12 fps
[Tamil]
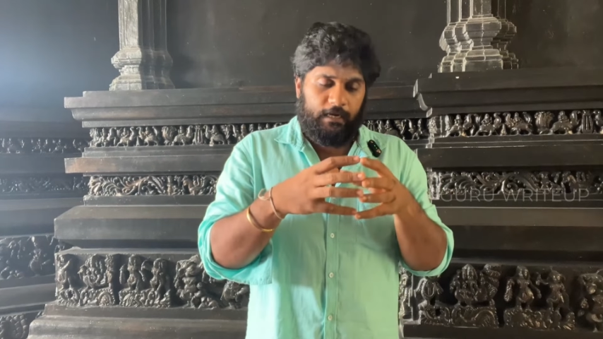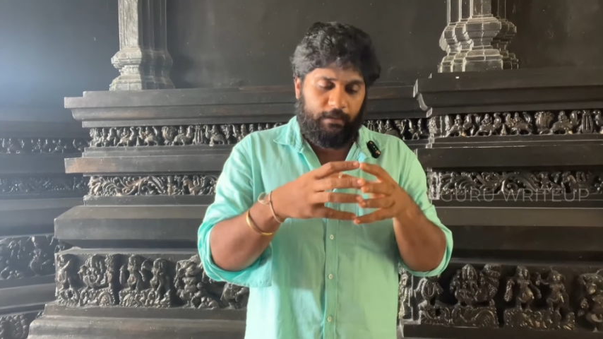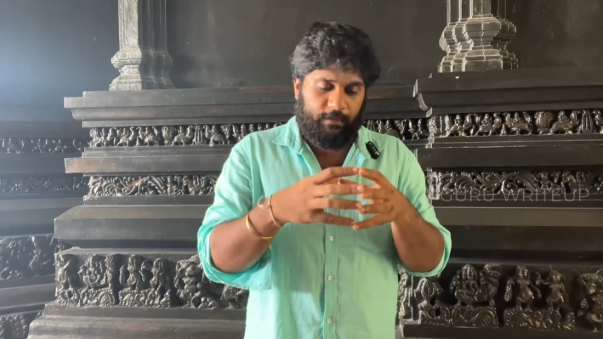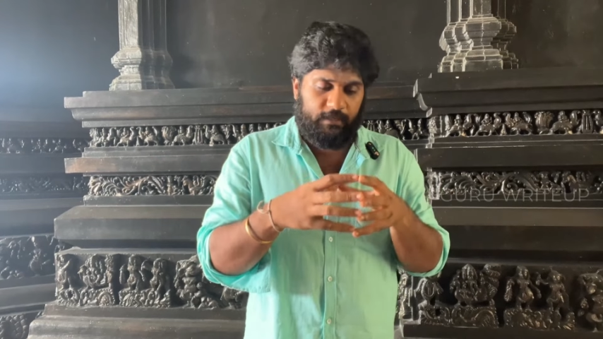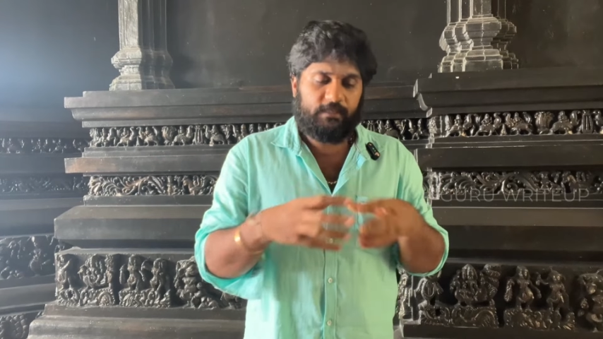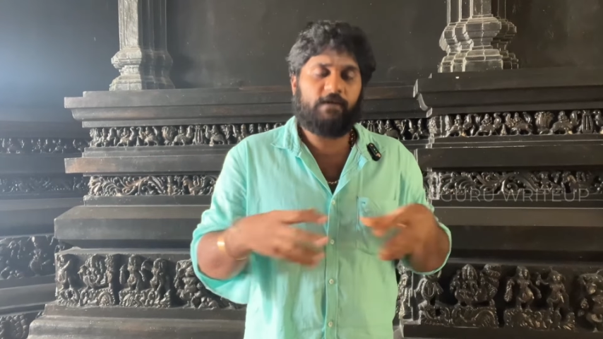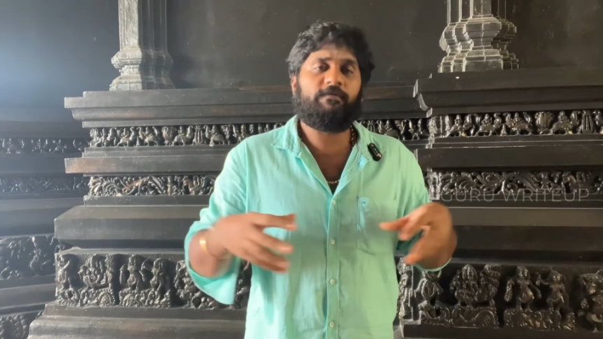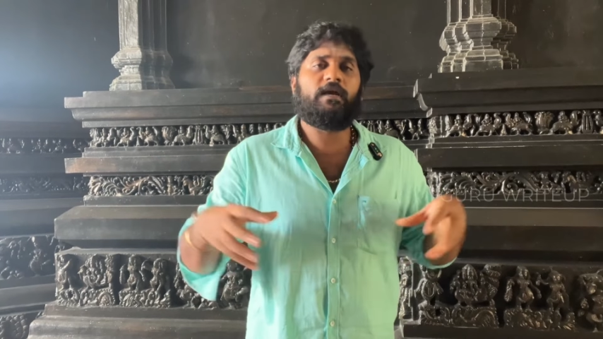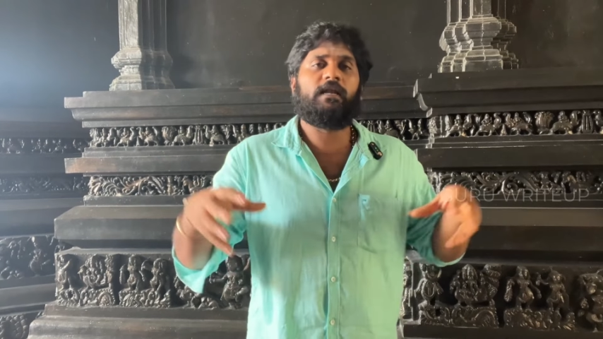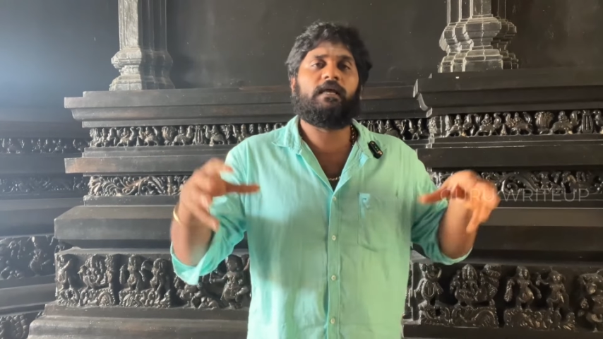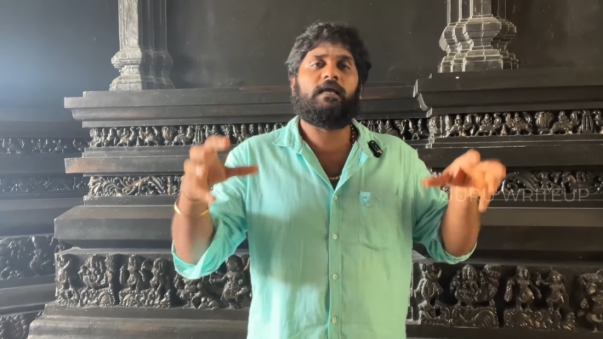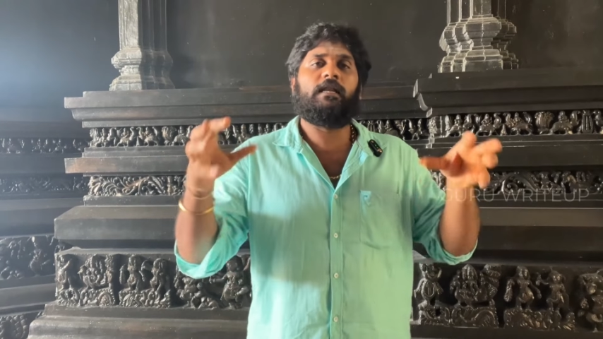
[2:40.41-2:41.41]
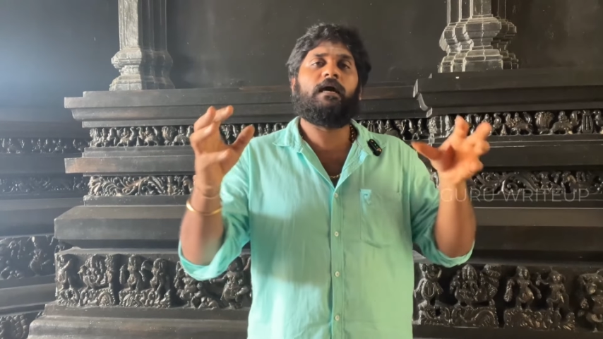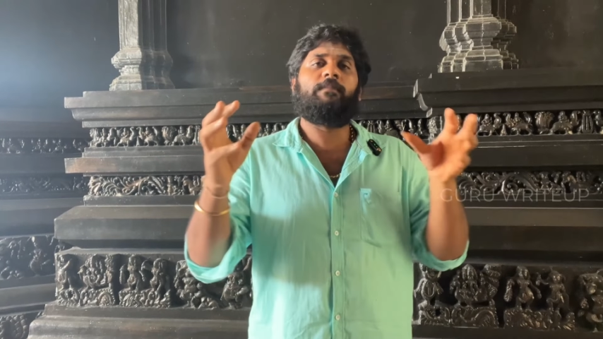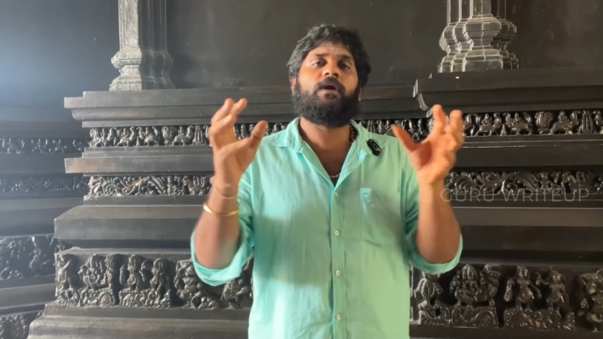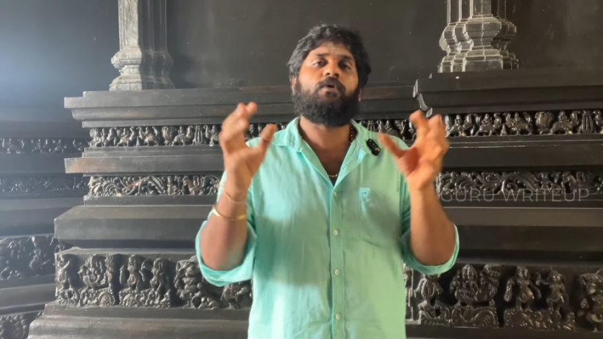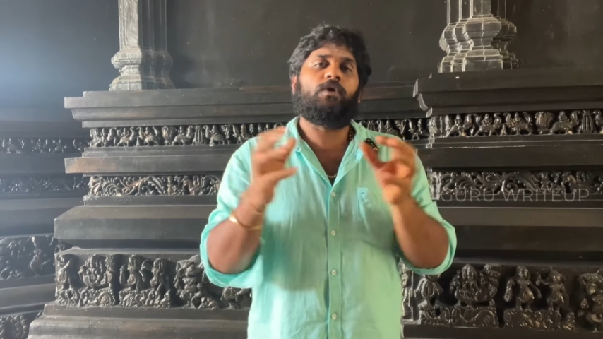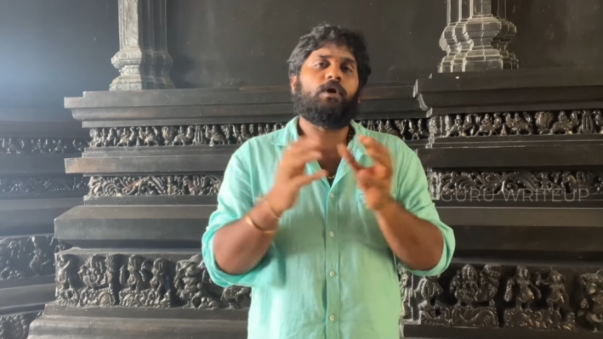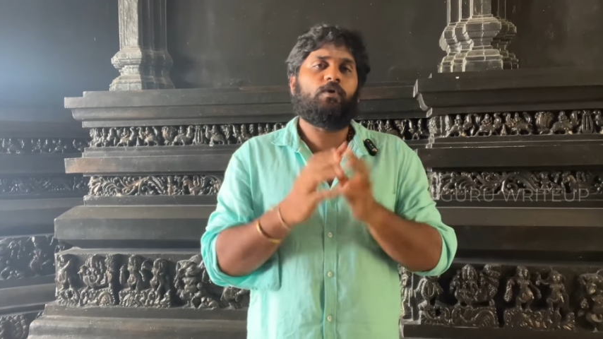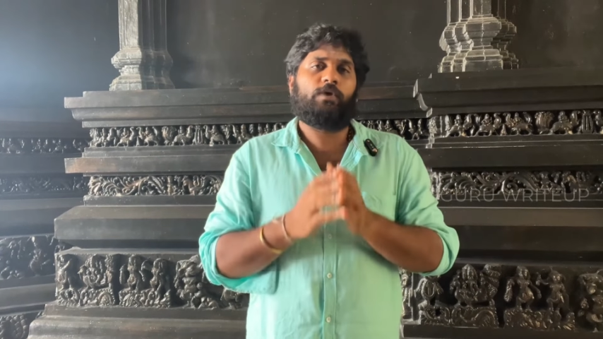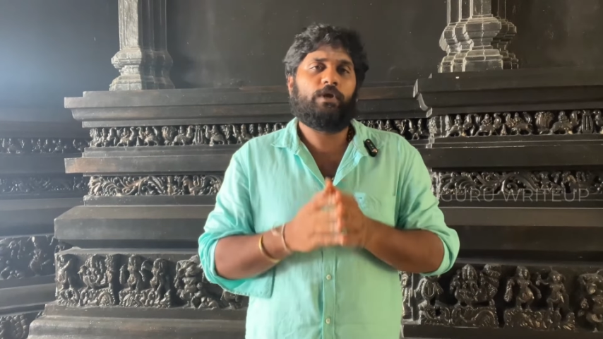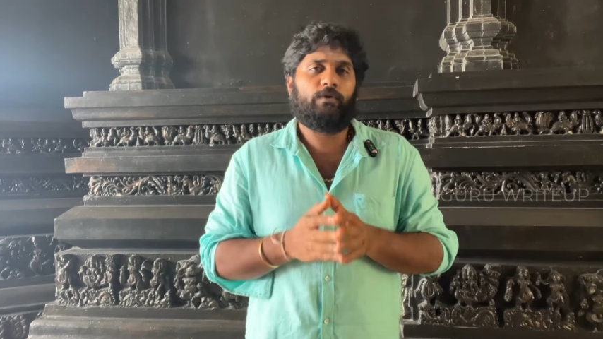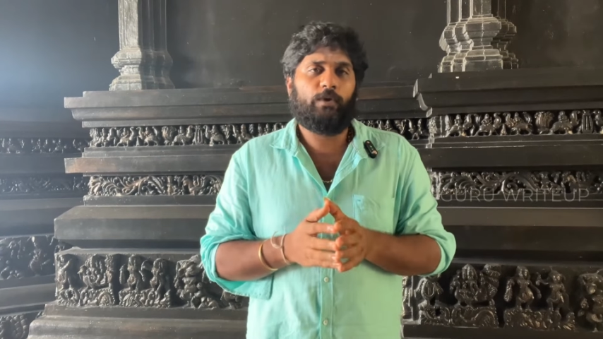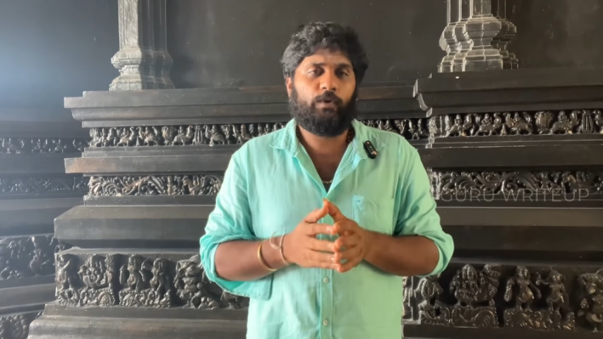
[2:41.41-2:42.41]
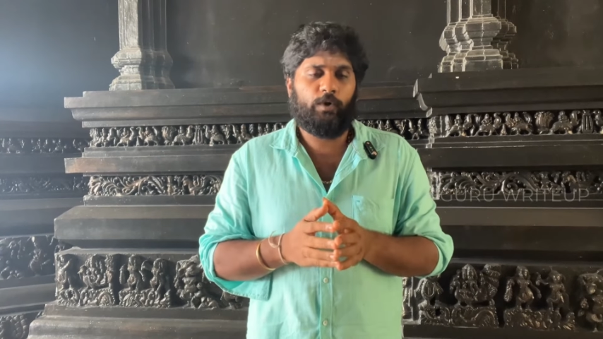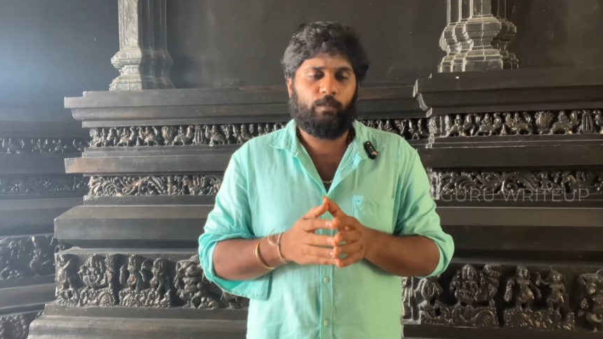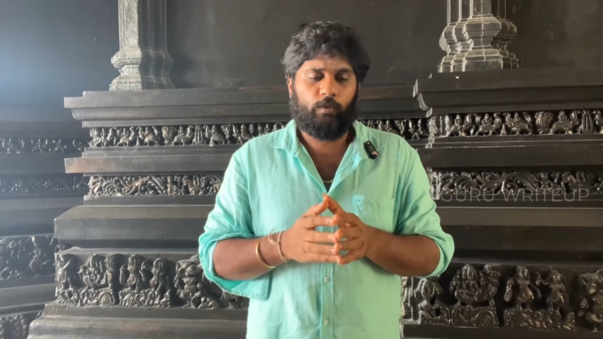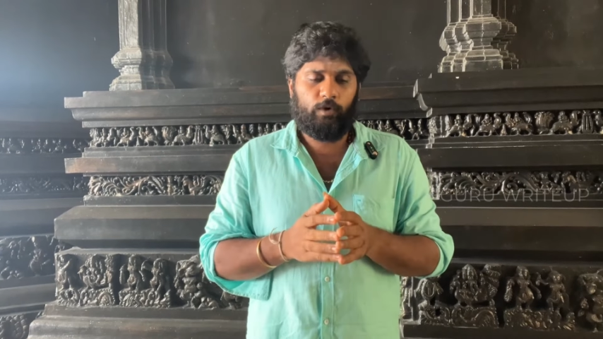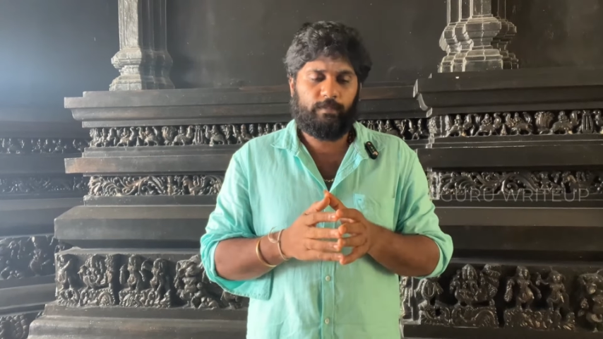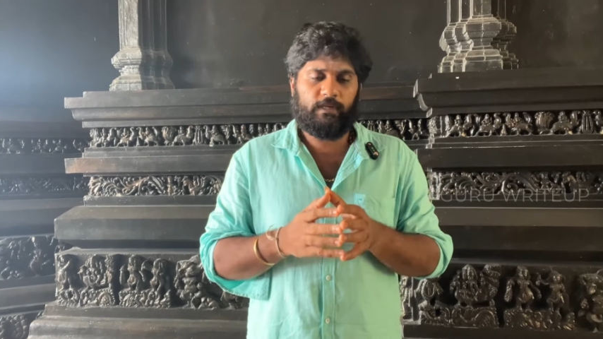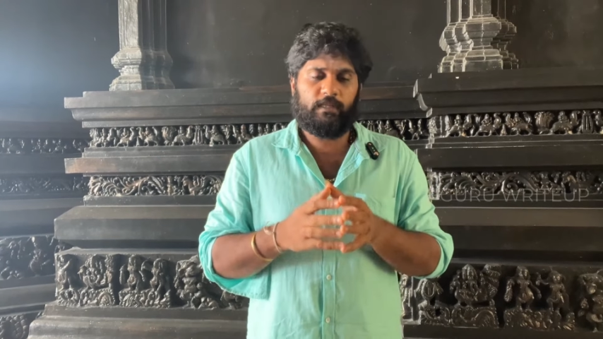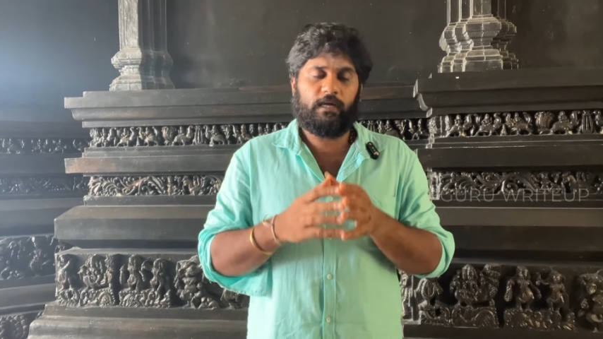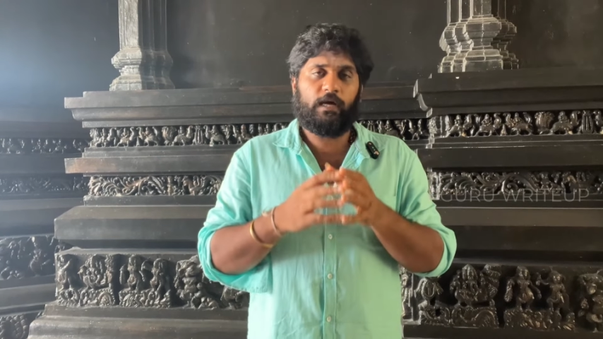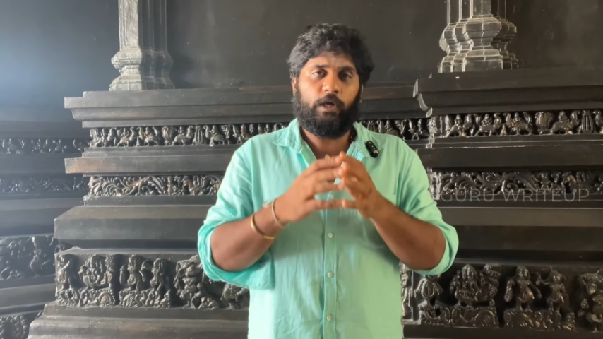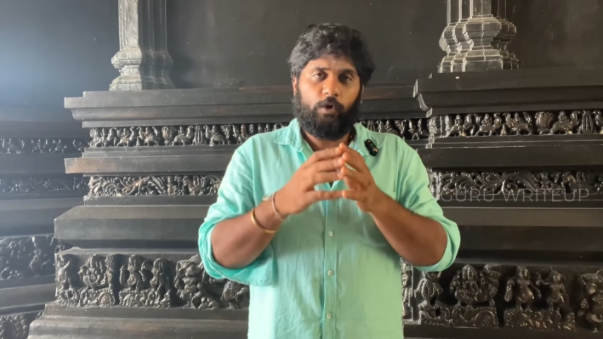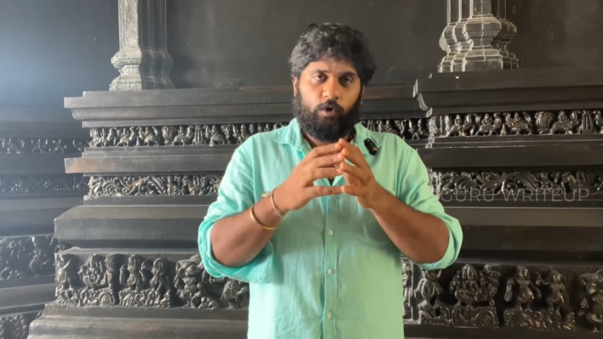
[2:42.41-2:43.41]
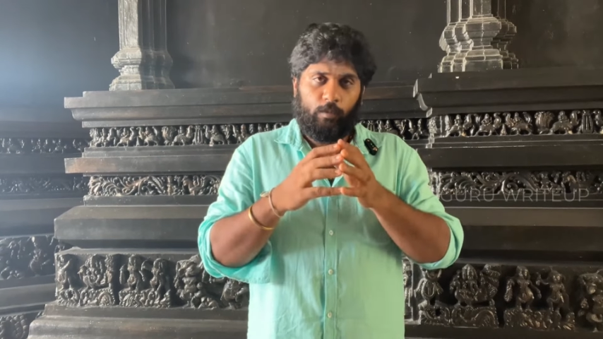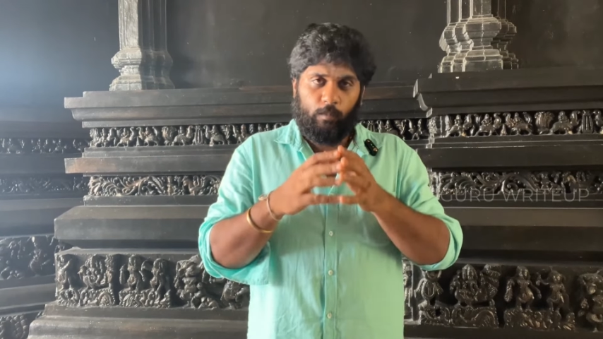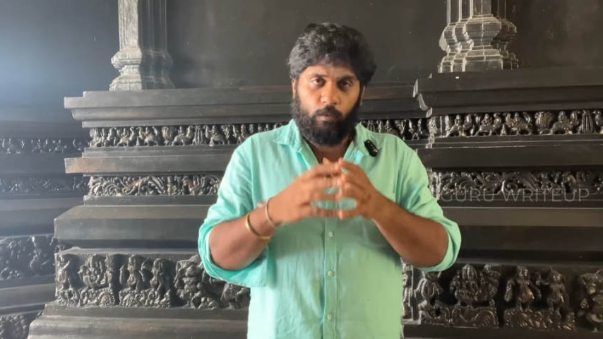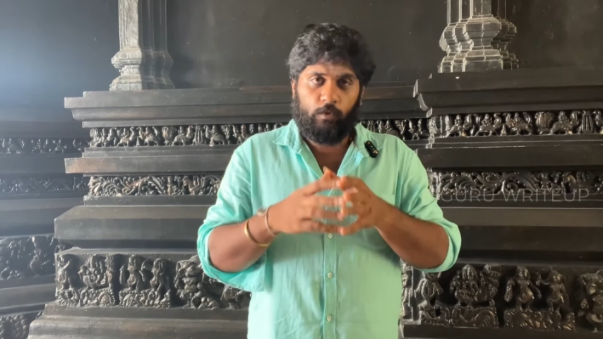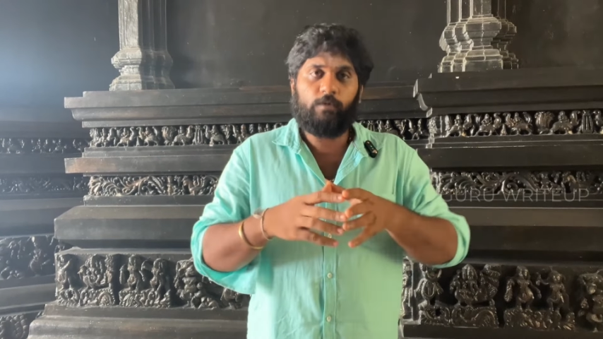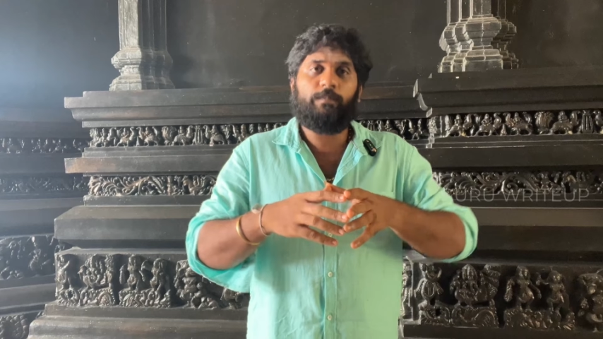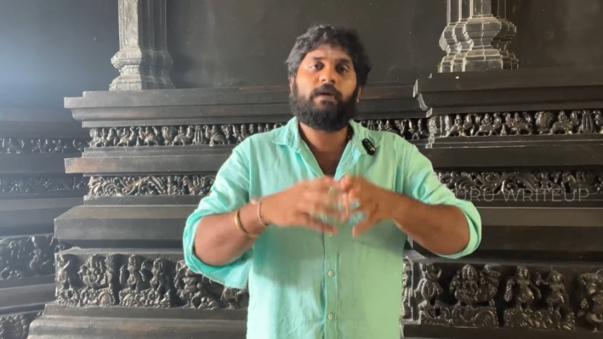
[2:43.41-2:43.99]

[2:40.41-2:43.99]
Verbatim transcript: நமக்கு தேவையான எல்லாமே கொடுக்கக்கூடியவங்க இவங்க மூணு பேர் தான் இவங்க மூணு